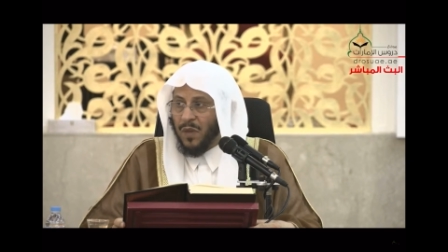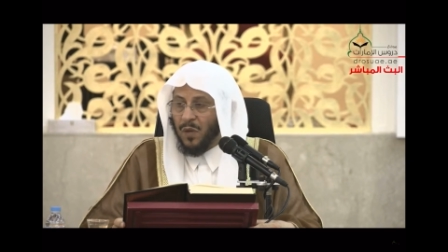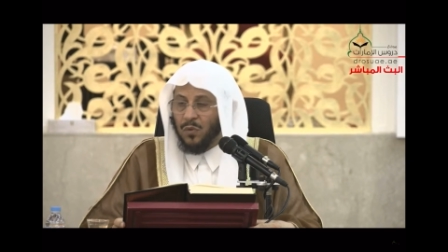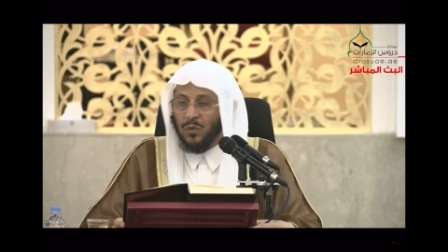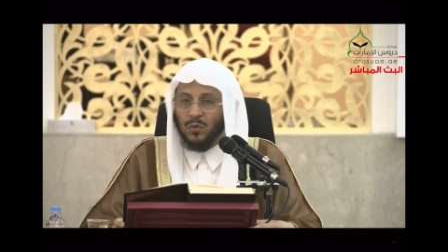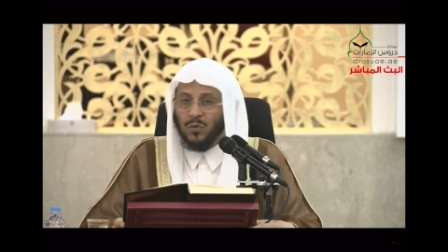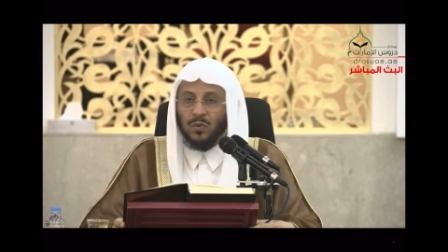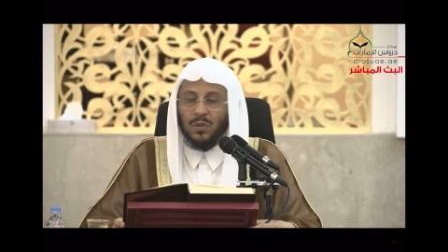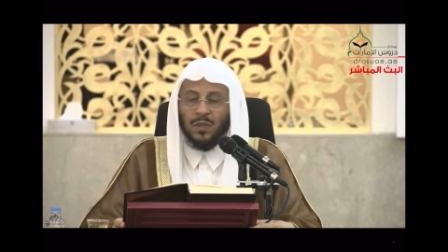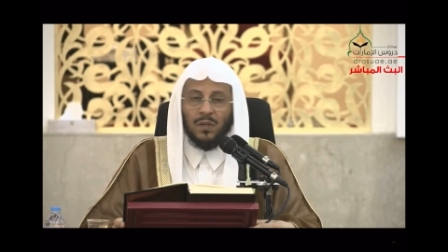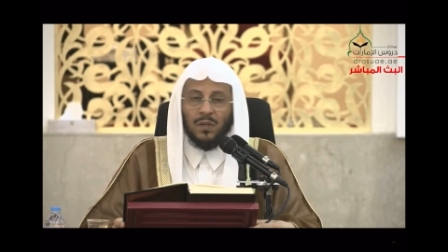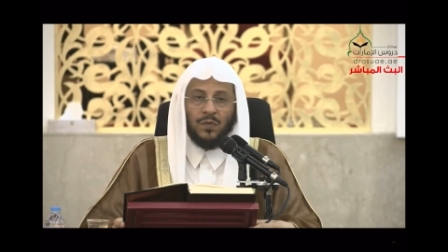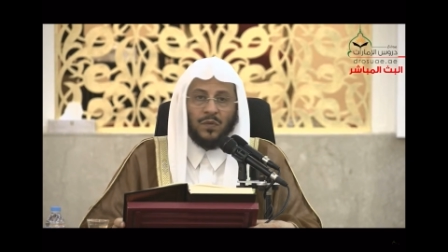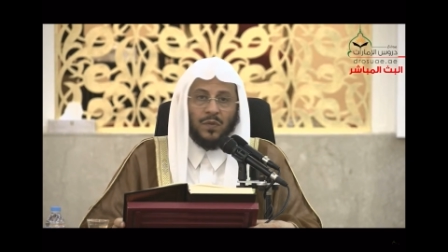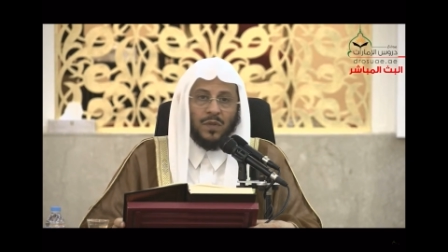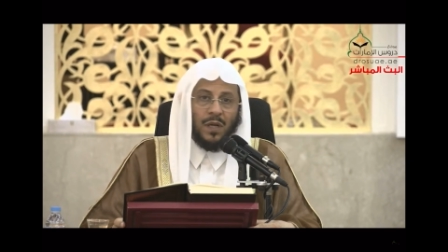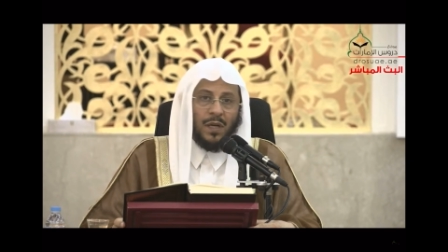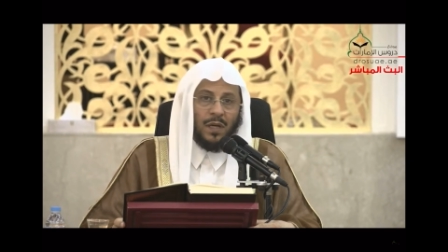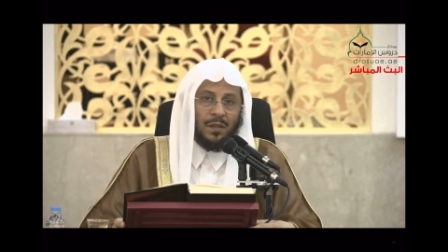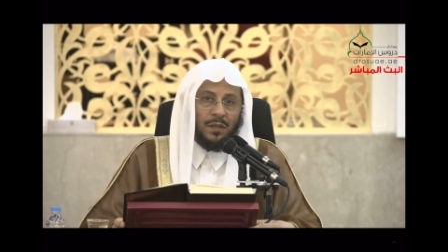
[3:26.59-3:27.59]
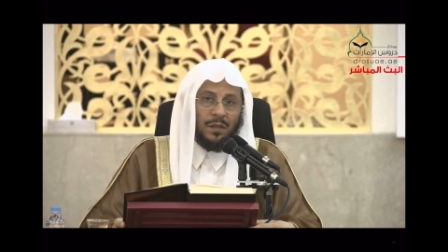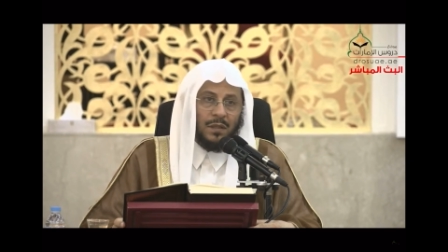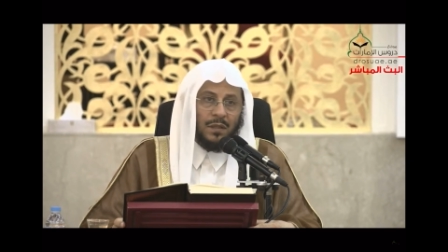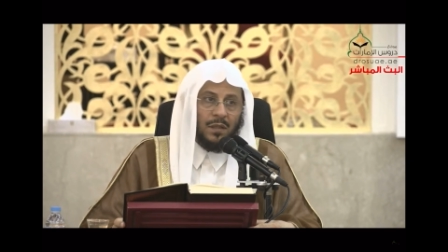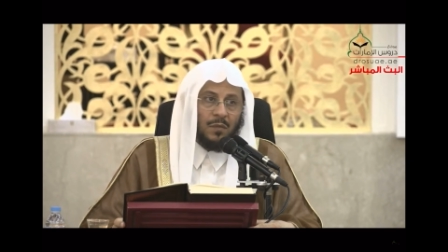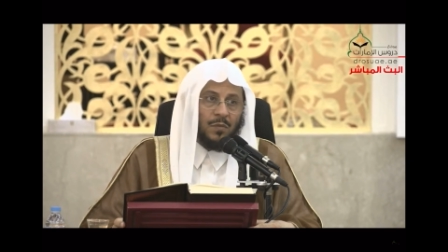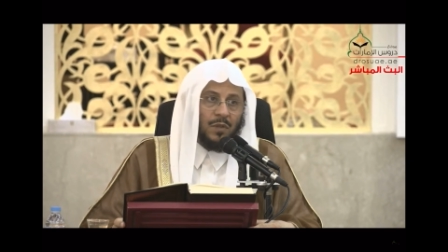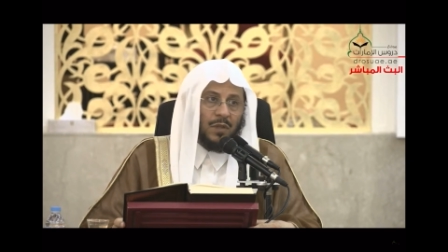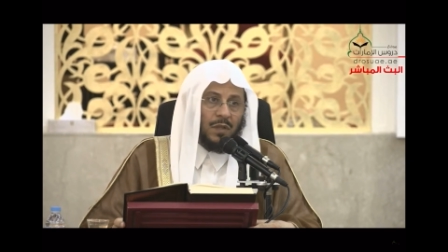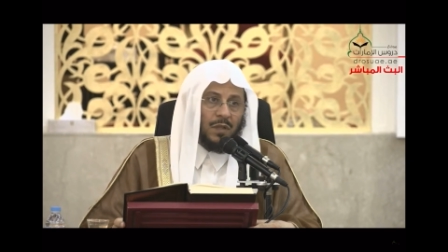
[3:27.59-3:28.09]
وتكفر عن
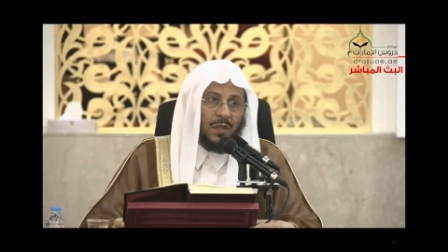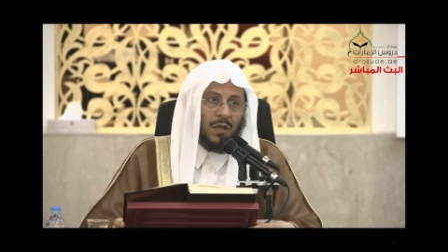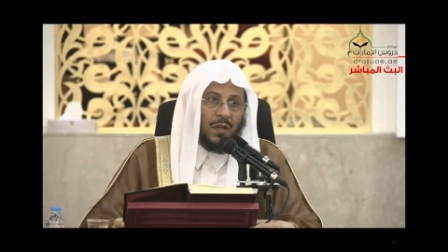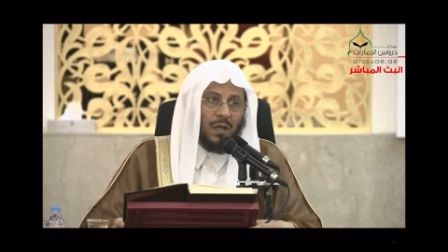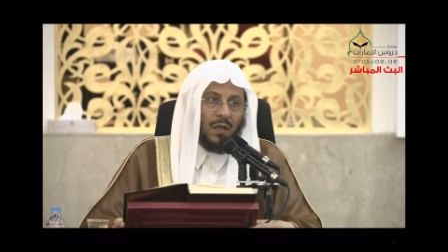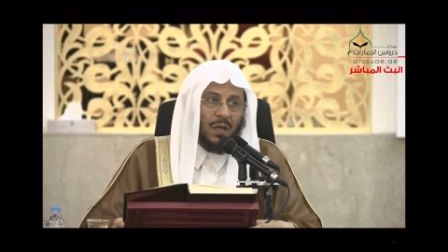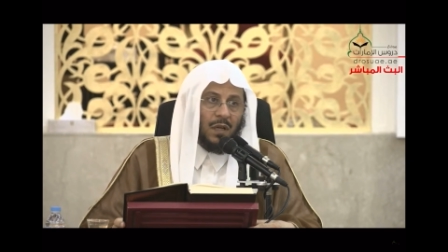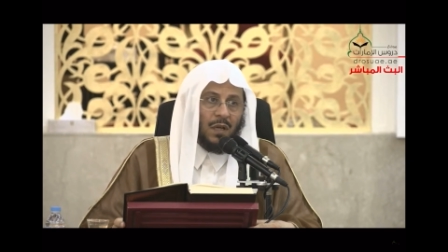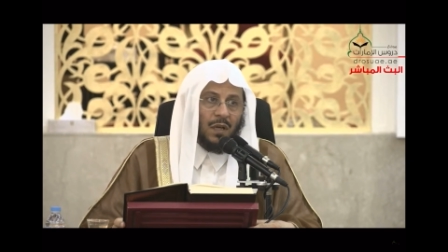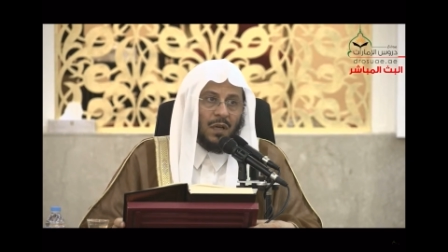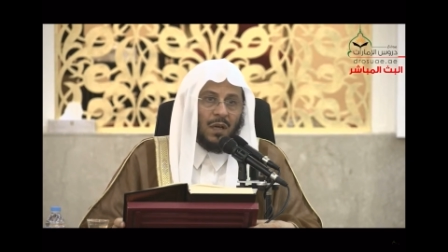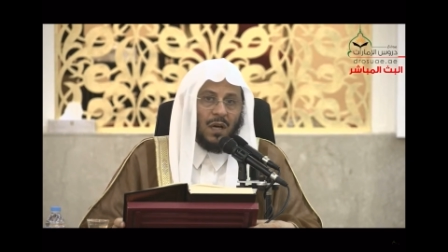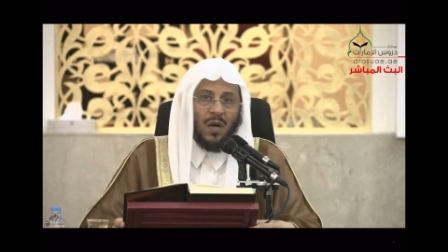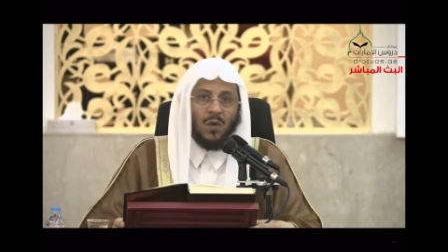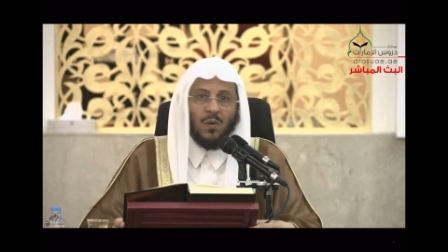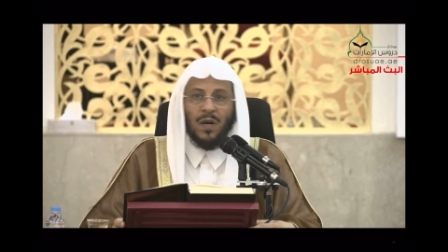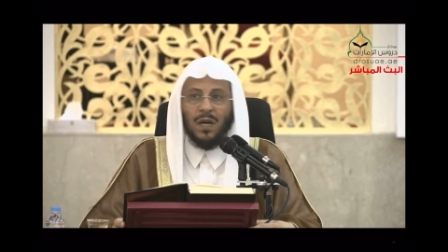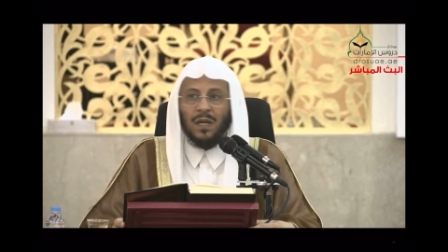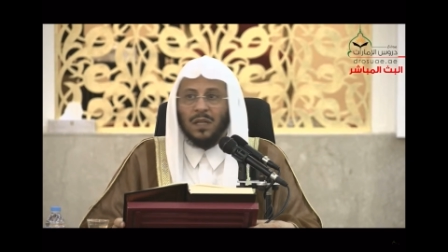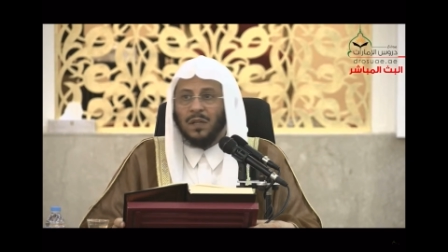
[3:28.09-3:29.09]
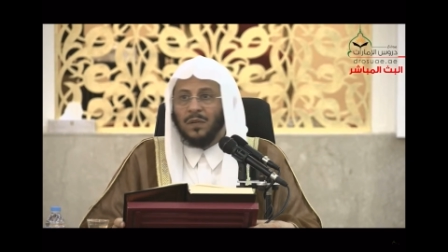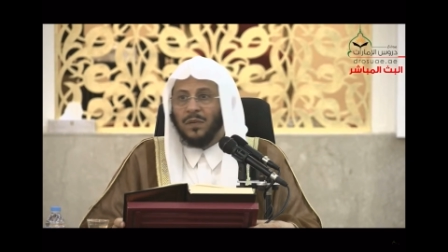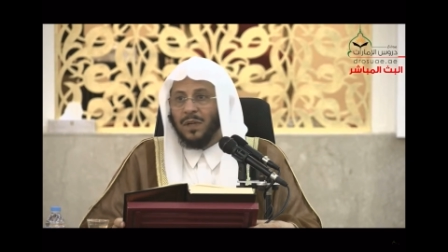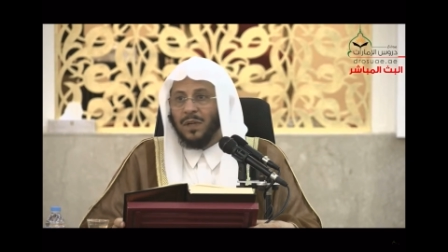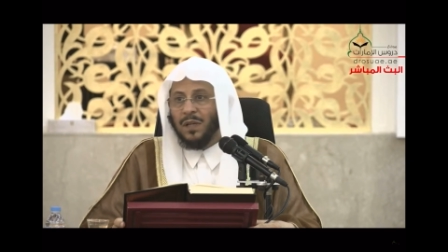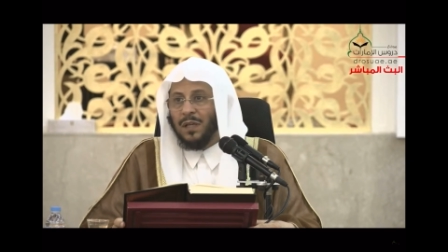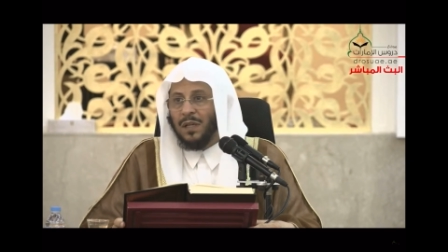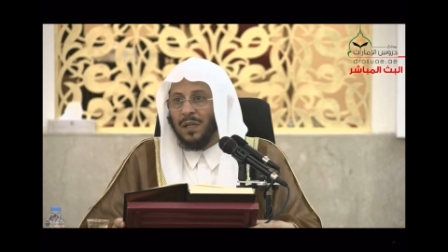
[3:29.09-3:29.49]
يمينك أو حلف